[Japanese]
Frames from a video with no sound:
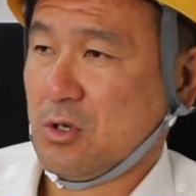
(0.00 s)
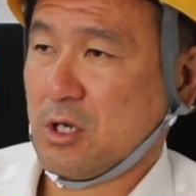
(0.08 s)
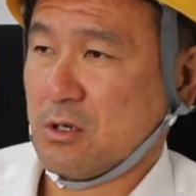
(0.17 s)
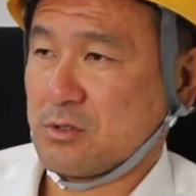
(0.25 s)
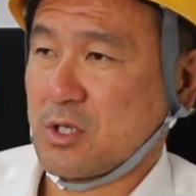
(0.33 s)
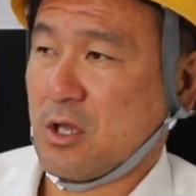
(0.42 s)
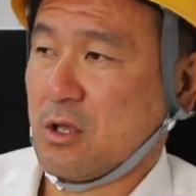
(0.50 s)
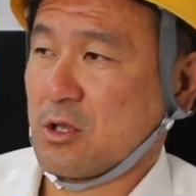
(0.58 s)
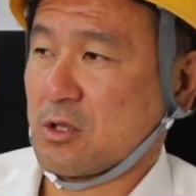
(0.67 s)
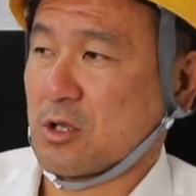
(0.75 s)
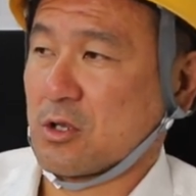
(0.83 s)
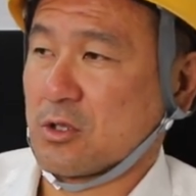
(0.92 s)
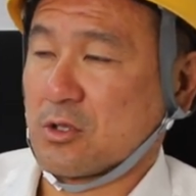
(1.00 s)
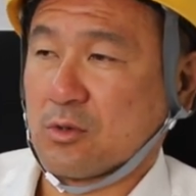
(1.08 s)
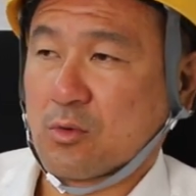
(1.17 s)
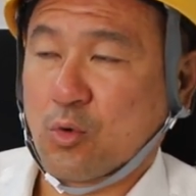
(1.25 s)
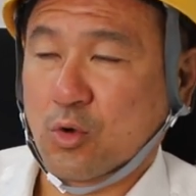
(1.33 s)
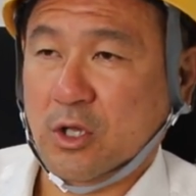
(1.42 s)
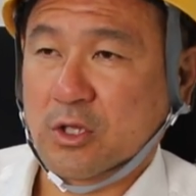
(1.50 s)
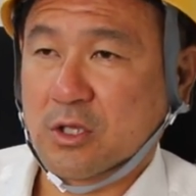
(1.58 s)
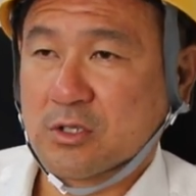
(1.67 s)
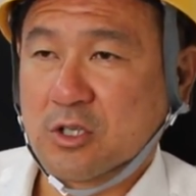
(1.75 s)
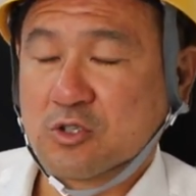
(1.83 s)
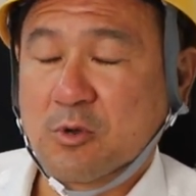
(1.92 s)
1000円だったらだって戸建て
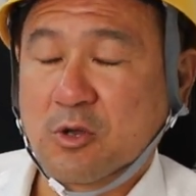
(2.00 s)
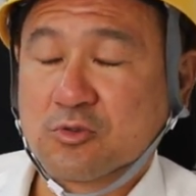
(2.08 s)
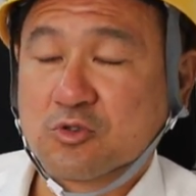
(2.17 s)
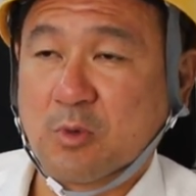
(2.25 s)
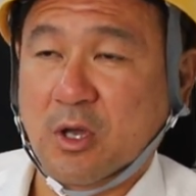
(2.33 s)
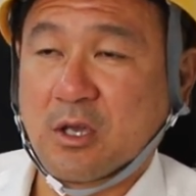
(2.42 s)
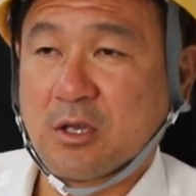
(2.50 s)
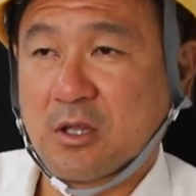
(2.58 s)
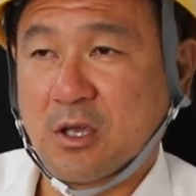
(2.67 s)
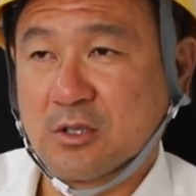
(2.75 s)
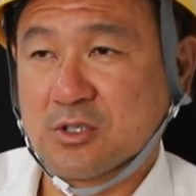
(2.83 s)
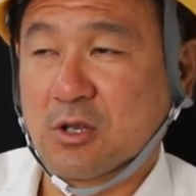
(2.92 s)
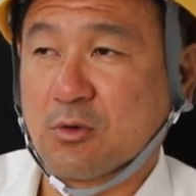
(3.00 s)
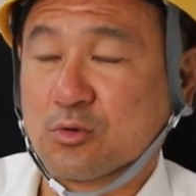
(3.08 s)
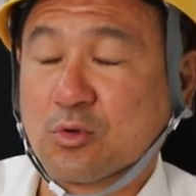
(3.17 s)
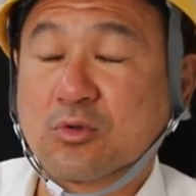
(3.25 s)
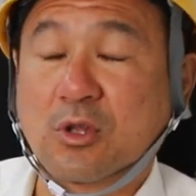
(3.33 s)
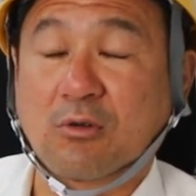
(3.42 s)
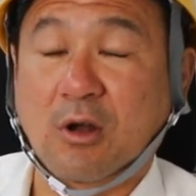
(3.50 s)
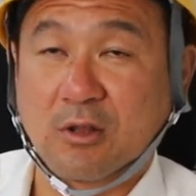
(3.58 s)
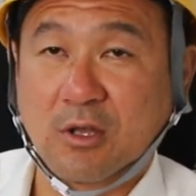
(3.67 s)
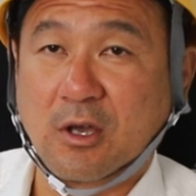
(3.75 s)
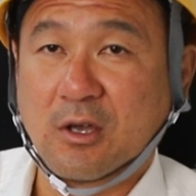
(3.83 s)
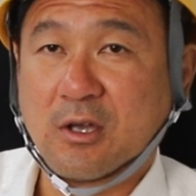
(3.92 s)
30万40万平気でゼネコン取ってるから
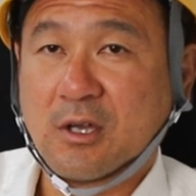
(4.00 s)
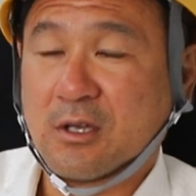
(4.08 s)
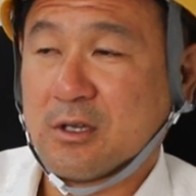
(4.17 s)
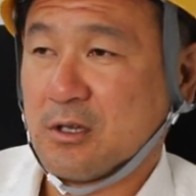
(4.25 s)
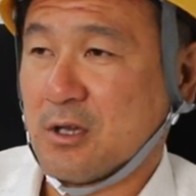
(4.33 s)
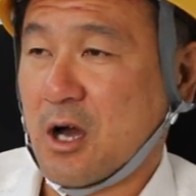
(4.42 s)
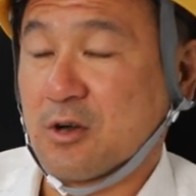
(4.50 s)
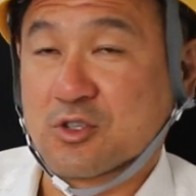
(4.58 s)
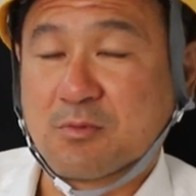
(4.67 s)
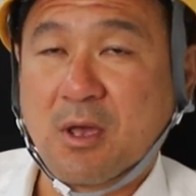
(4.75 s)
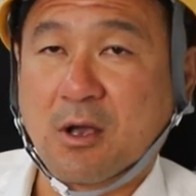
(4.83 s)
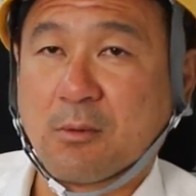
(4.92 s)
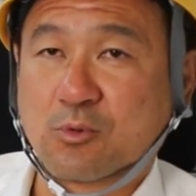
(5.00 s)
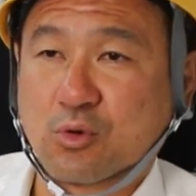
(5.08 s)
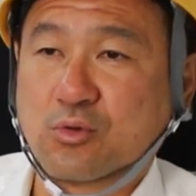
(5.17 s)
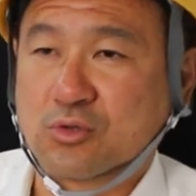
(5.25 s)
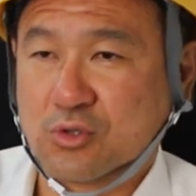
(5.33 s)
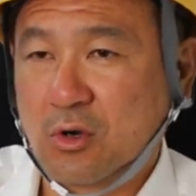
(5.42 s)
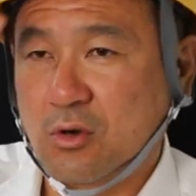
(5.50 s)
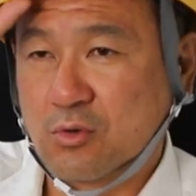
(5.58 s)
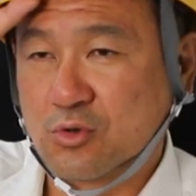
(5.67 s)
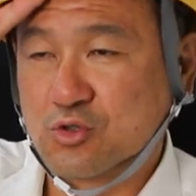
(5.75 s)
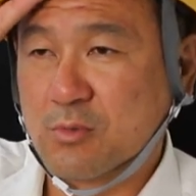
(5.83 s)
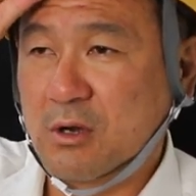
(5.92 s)
ねハウスメーカーも取るでしょ
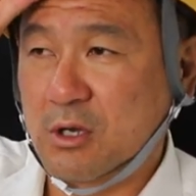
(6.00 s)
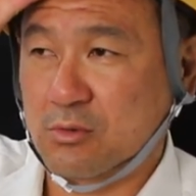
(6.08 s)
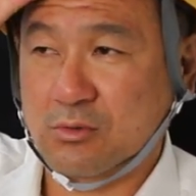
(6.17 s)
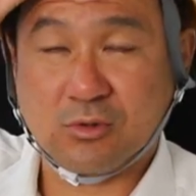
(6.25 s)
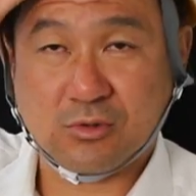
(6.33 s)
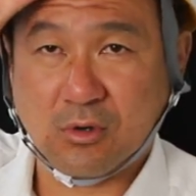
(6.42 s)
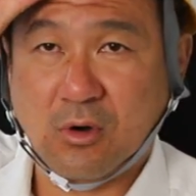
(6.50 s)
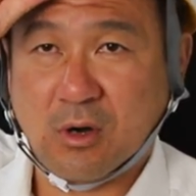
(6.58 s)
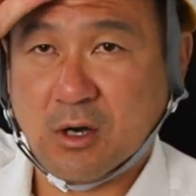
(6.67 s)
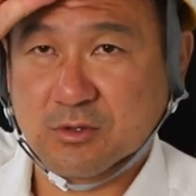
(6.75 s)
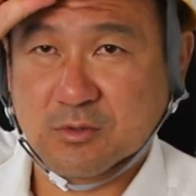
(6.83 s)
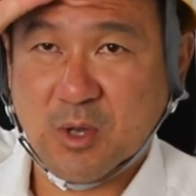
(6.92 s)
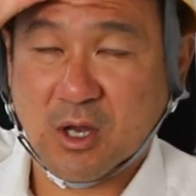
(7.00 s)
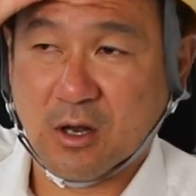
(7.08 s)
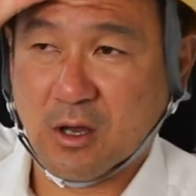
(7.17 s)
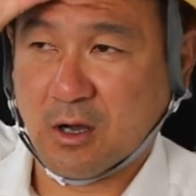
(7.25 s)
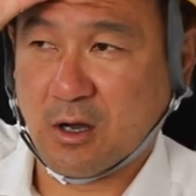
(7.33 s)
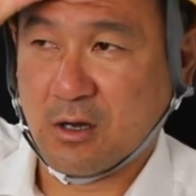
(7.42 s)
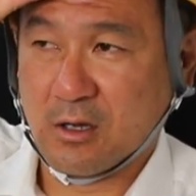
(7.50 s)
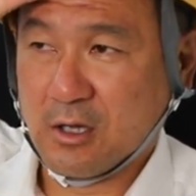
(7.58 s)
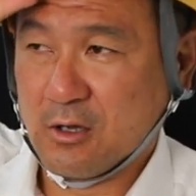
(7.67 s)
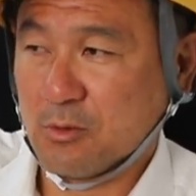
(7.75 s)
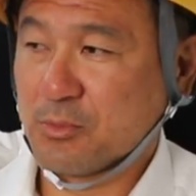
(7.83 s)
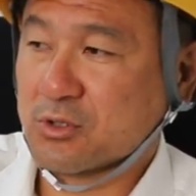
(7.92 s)
50万ぐらい取ってるでしょハウスメーカーなんか
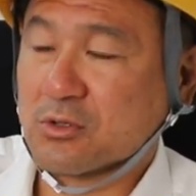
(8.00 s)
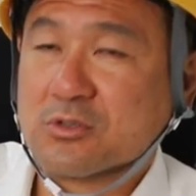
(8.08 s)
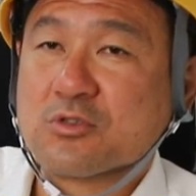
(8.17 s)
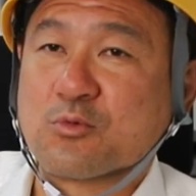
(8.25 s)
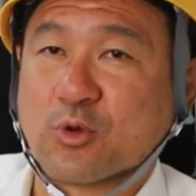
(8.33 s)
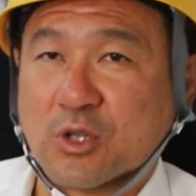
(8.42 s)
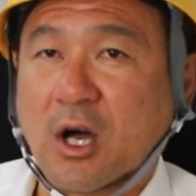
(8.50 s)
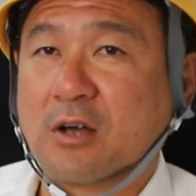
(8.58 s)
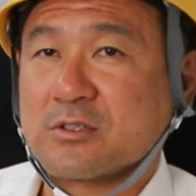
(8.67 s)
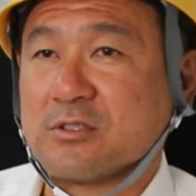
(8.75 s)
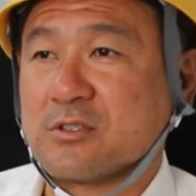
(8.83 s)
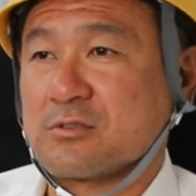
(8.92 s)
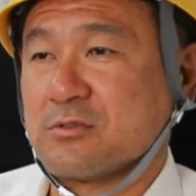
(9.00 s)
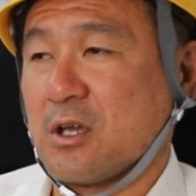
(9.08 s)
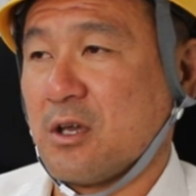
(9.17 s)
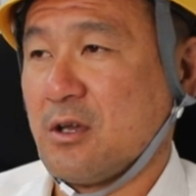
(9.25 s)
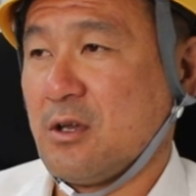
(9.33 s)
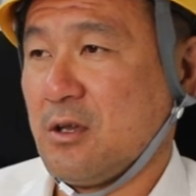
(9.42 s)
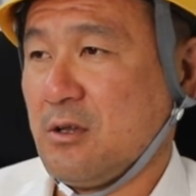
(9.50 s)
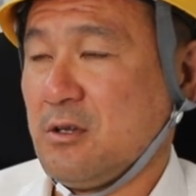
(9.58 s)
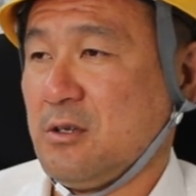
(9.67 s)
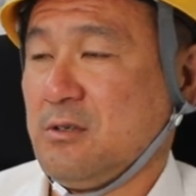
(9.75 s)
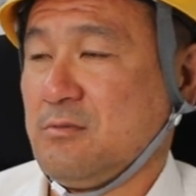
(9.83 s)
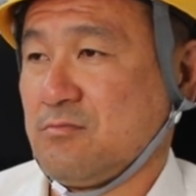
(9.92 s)
びっくりするもんな新築で
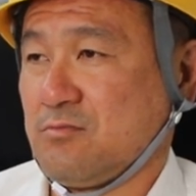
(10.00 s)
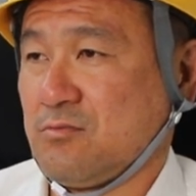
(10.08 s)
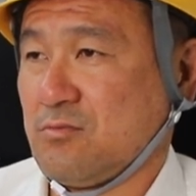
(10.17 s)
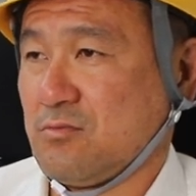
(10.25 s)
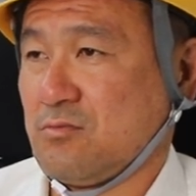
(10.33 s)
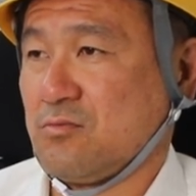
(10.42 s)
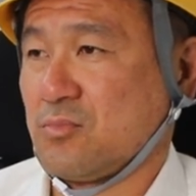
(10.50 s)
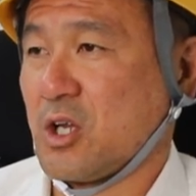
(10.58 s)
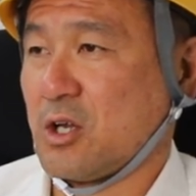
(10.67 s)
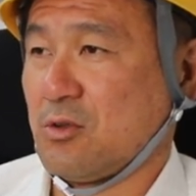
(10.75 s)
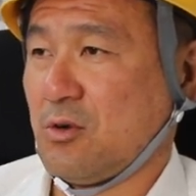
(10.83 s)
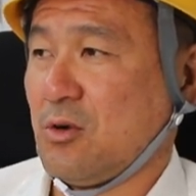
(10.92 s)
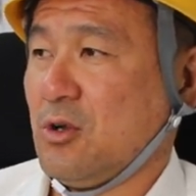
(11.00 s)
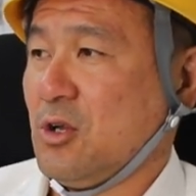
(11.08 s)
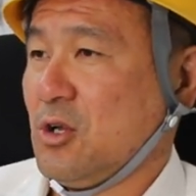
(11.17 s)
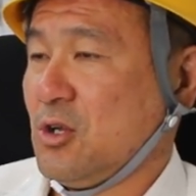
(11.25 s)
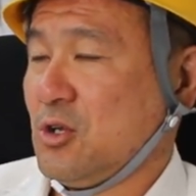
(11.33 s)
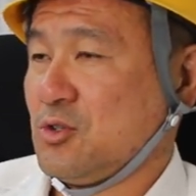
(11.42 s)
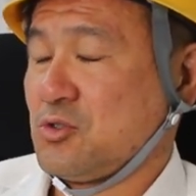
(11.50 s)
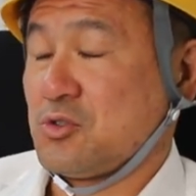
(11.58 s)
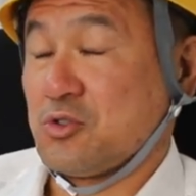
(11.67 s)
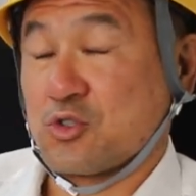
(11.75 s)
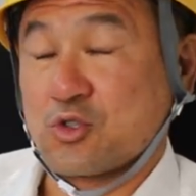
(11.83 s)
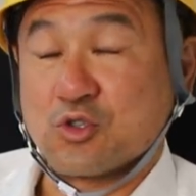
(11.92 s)
うんだけど
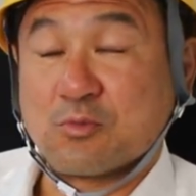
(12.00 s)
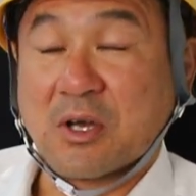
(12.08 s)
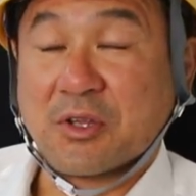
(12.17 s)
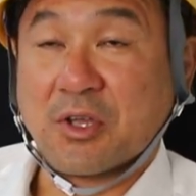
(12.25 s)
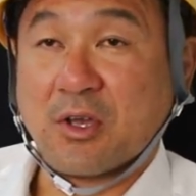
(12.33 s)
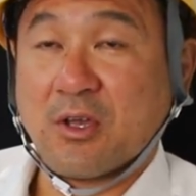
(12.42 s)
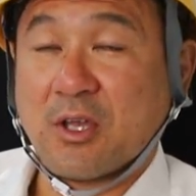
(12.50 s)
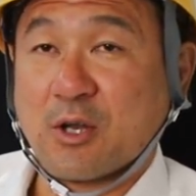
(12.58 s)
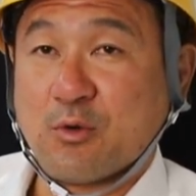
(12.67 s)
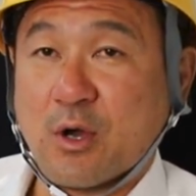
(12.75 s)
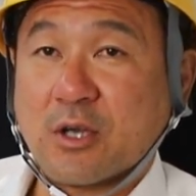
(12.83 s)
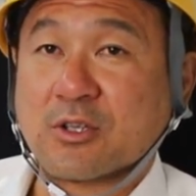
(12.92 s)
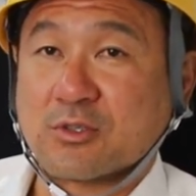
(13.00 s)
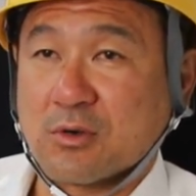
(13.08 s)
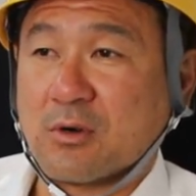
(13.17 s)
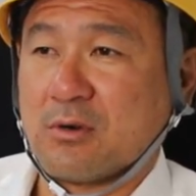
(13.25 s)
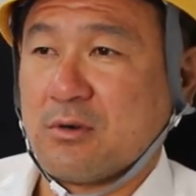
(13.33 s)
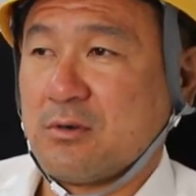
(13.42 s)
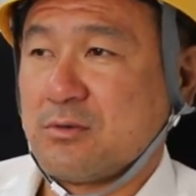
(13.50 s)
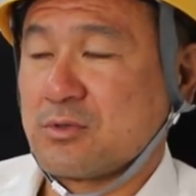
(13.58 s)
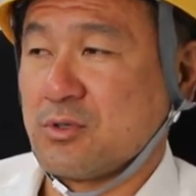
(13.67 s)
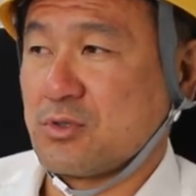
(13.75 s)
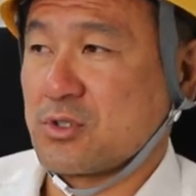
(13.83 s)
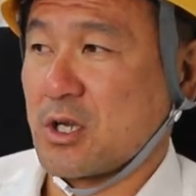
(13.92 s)
十数万でやるわけでしょ
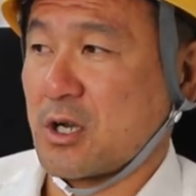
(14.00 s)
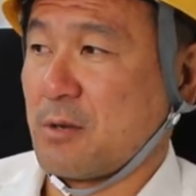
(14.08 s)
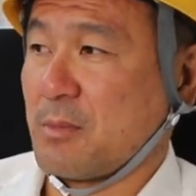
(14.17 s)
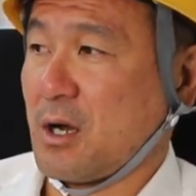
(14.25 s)
でうちなんか